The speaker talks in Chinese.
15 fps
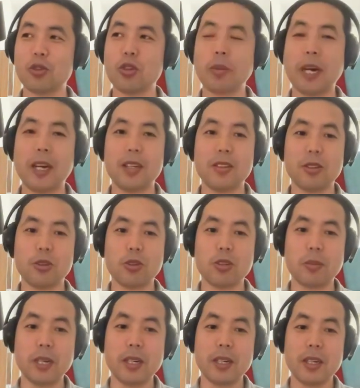说白了就是说
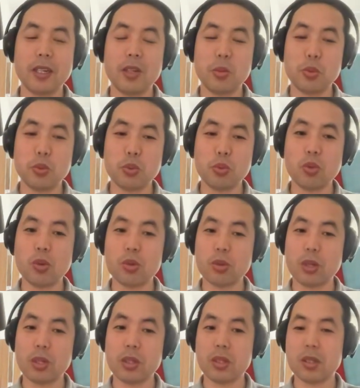什么，如果
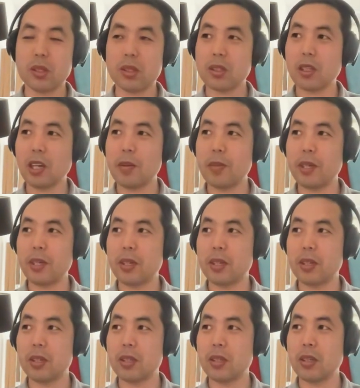说他们，
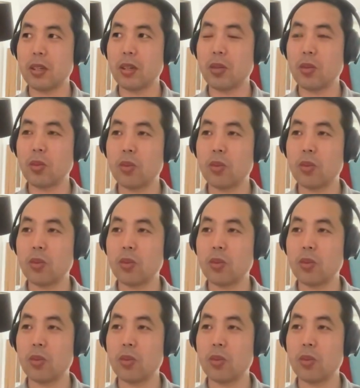嗯，